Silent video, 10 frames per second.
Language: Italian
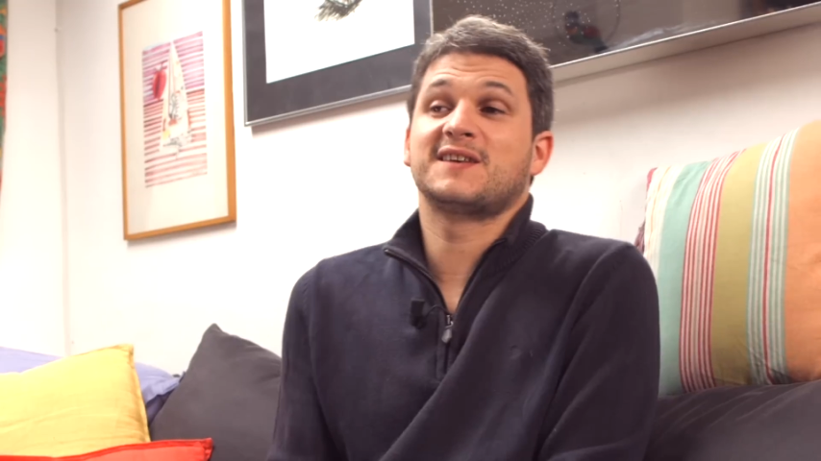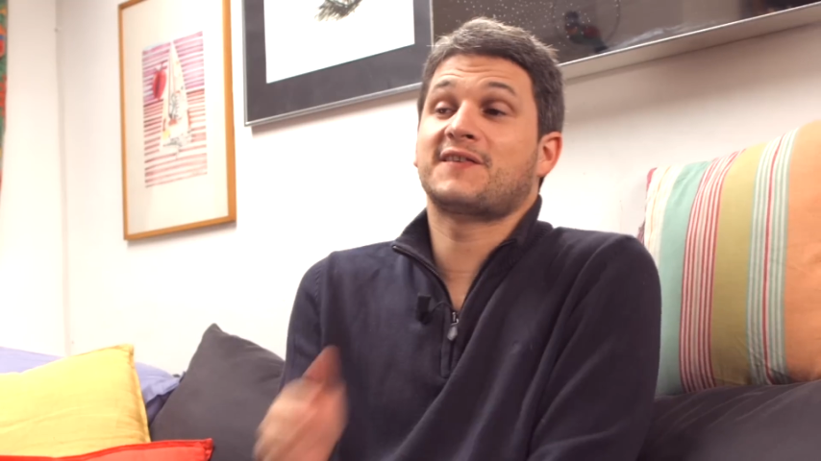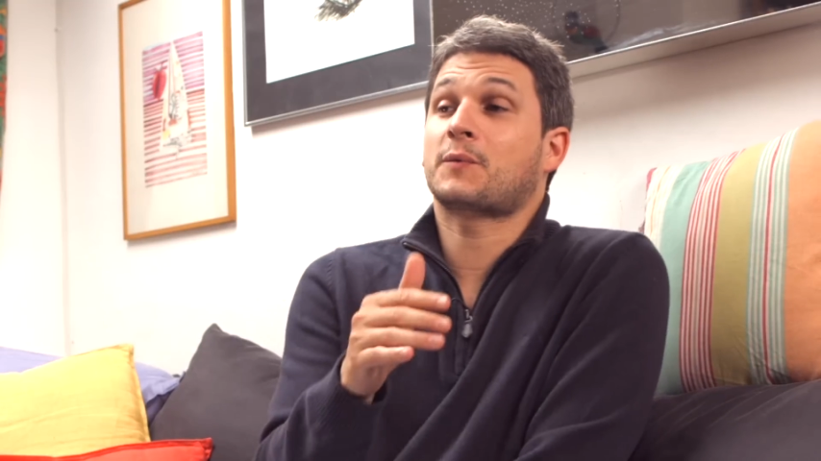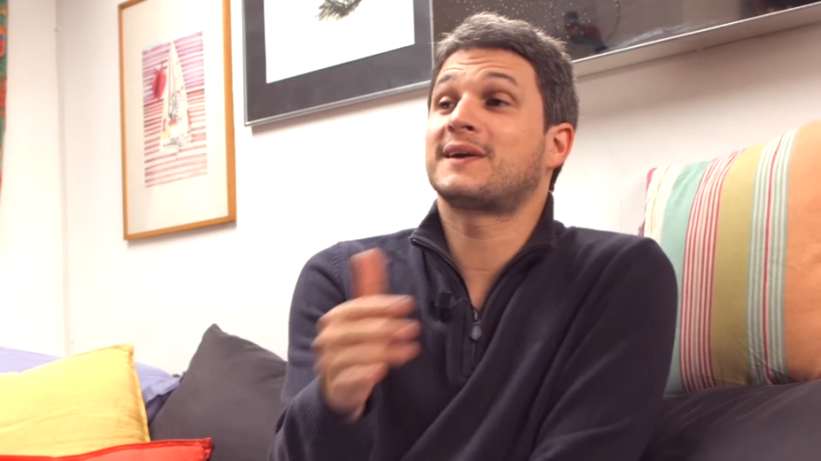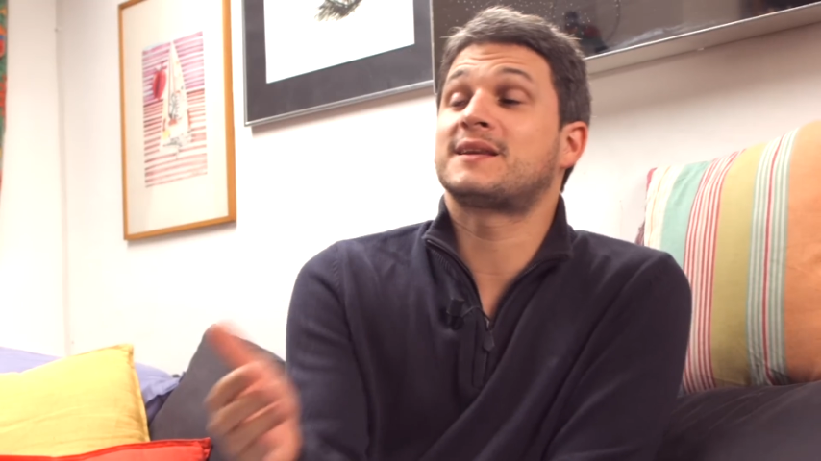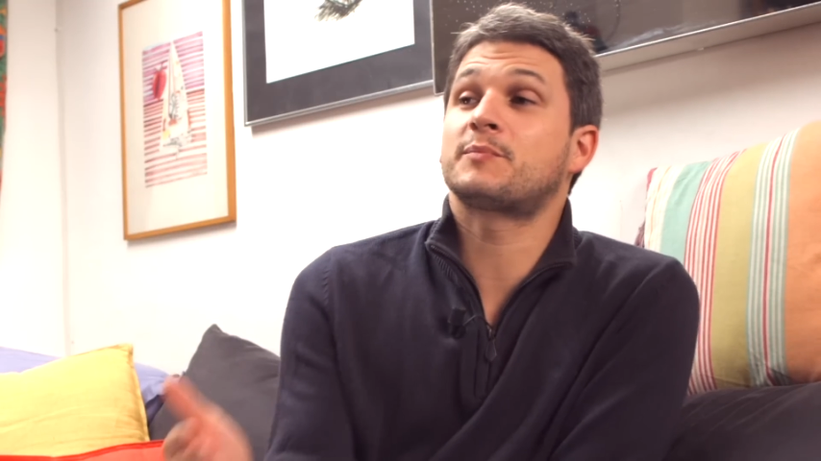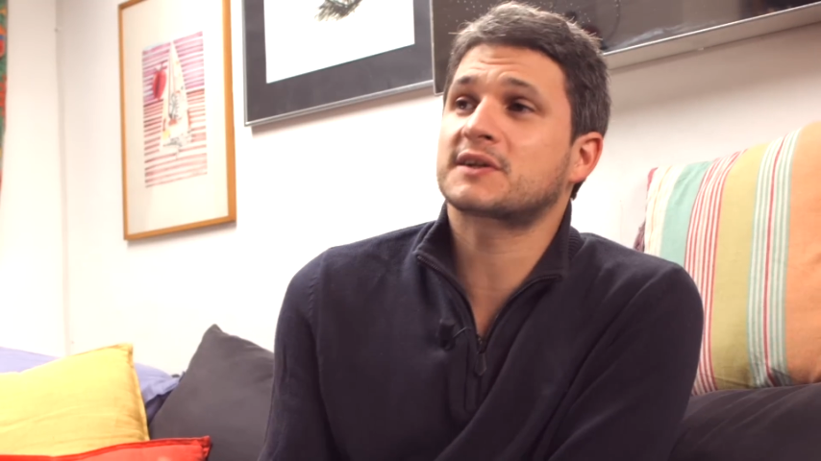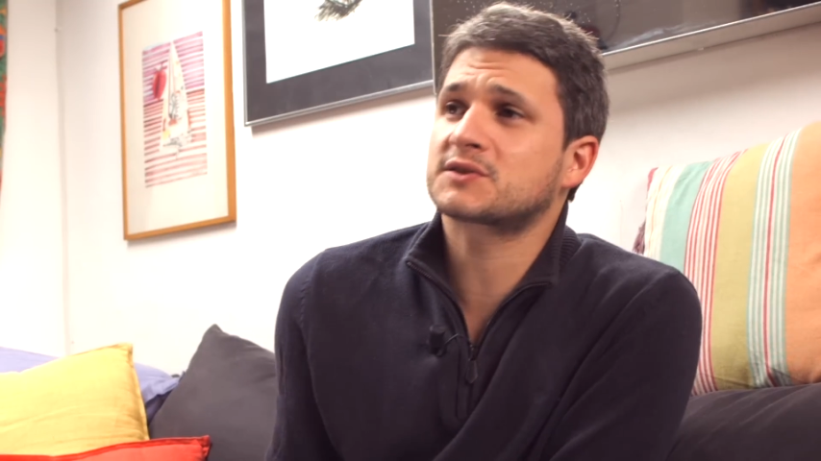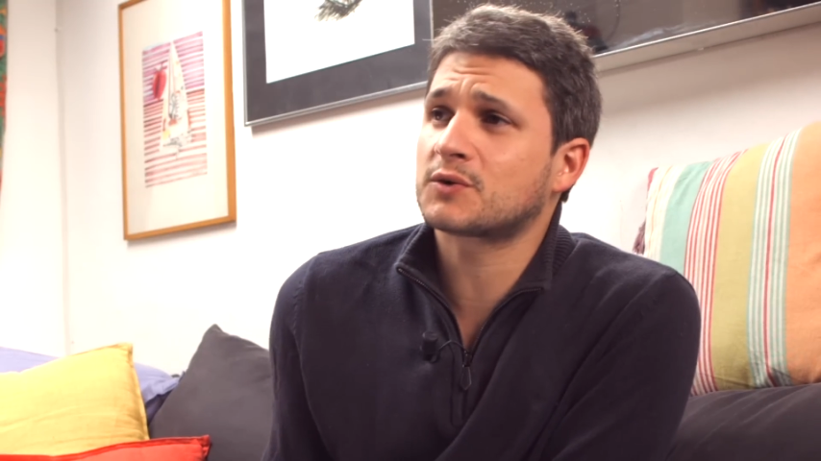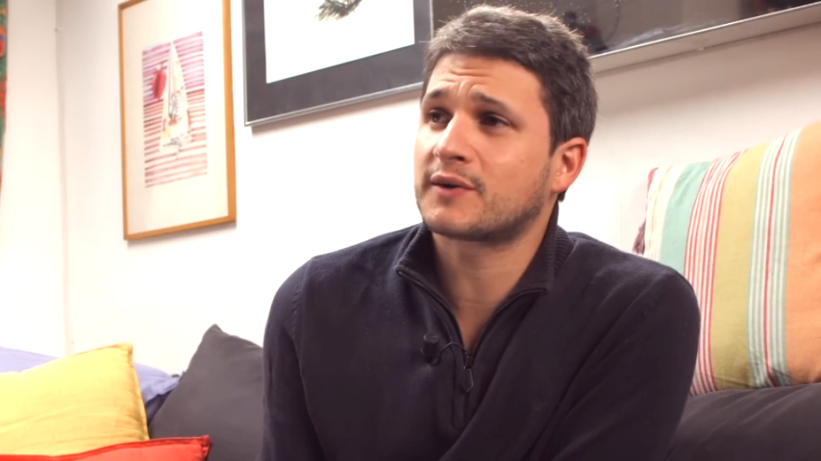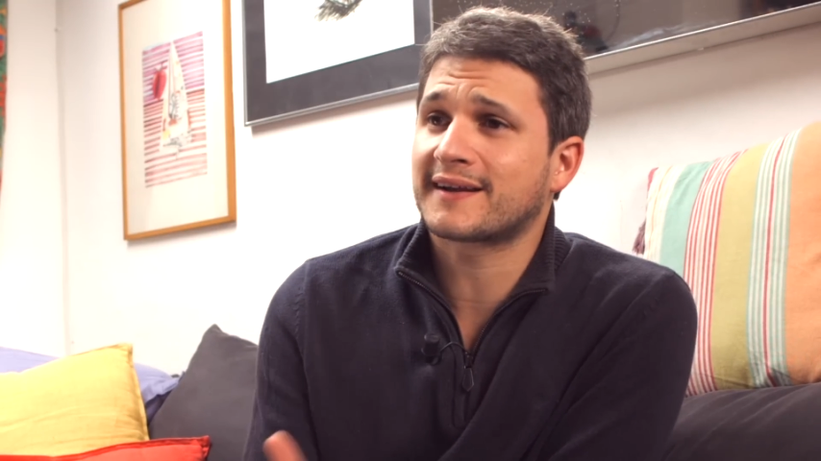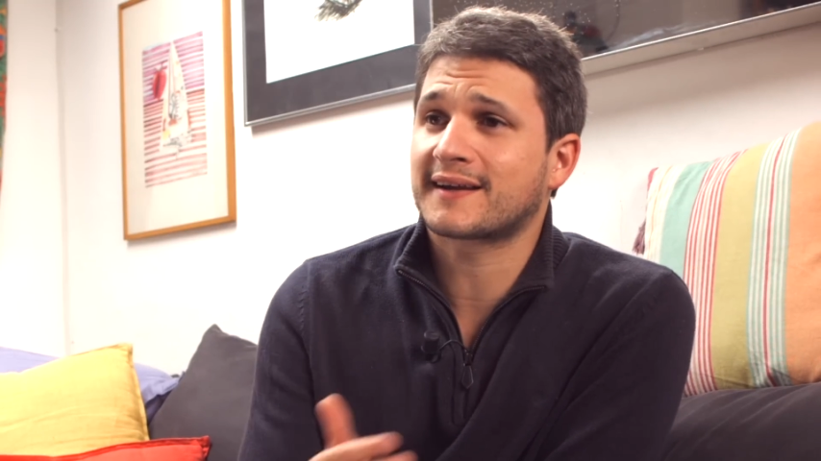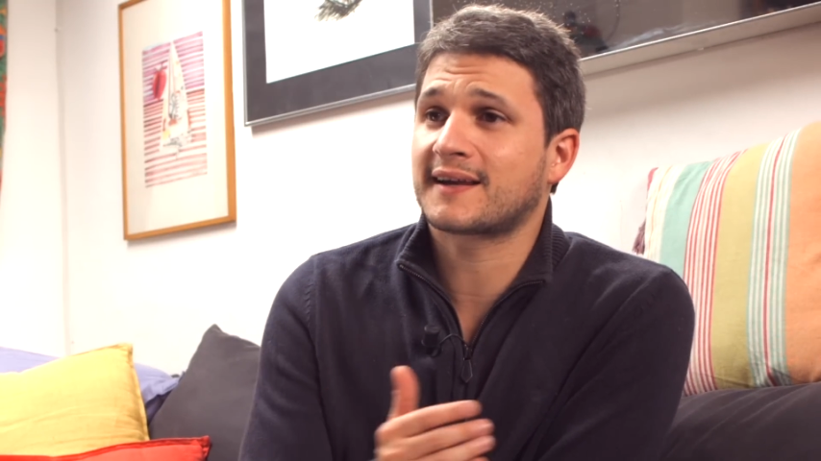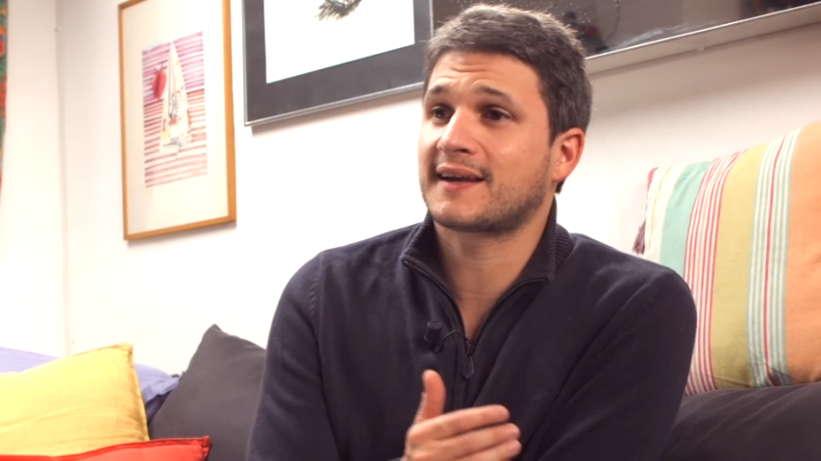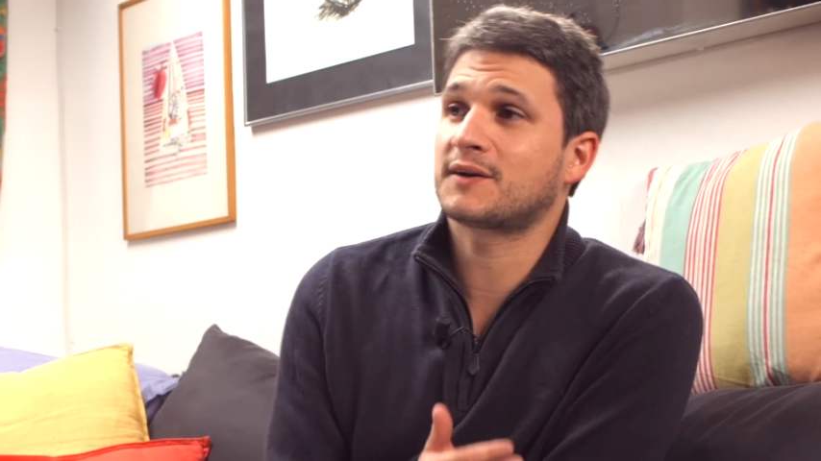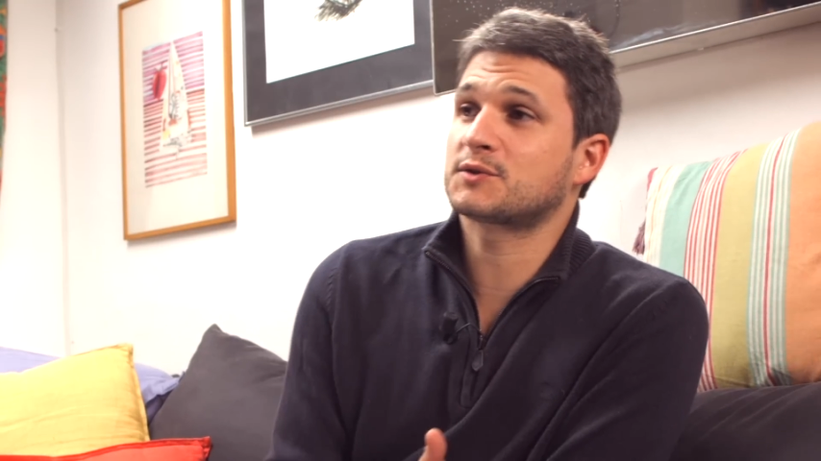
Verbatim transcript: Se frequenti persone che